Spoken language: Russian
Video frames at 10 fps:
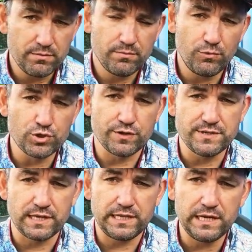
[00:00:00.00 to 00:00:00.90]
Можете
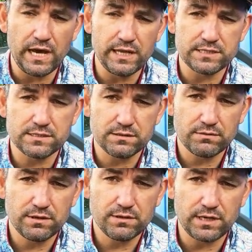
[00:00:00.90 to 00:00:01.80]
взять Легалис.
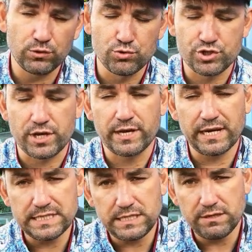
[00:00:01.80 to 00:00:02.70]
Катушечка
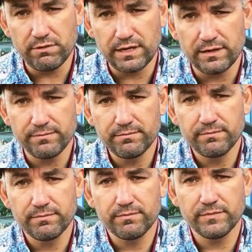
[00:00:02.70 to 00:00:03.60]
красивая,
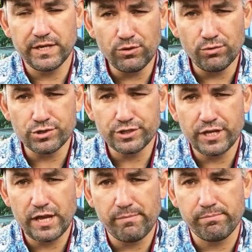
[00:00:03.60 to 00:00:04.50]

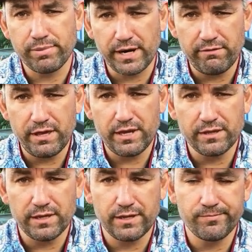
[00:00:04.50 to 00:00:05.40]
надежная,
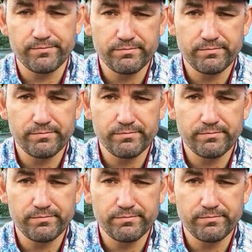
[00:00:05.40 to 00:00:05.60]
проверенная.